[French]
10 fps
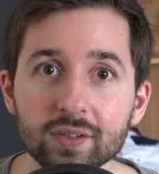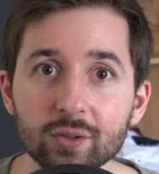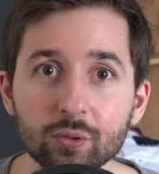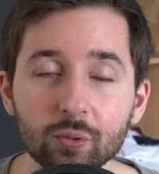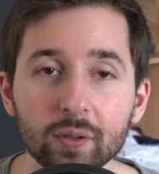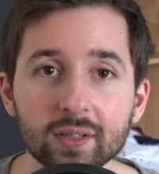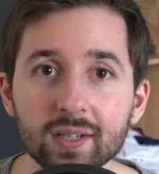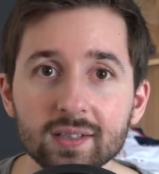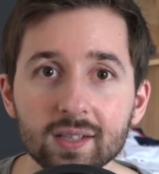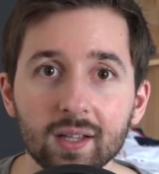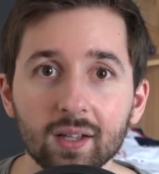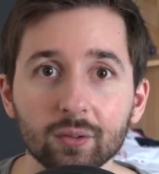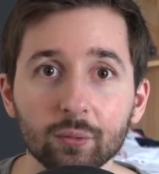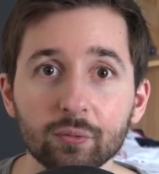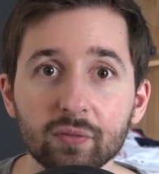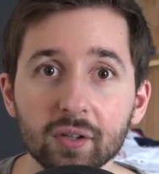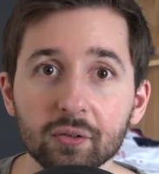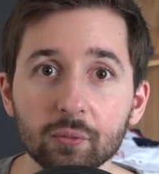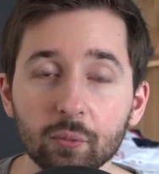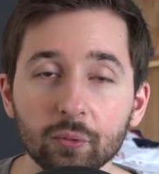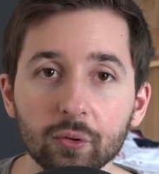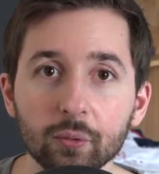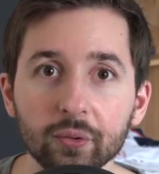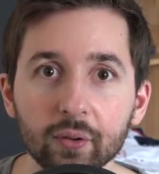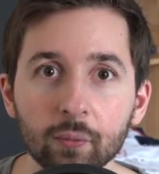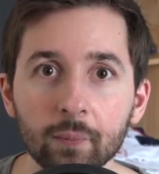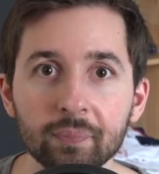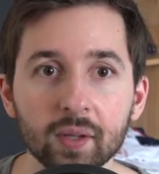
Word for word: ses jeux 3DS dans une version console de salon,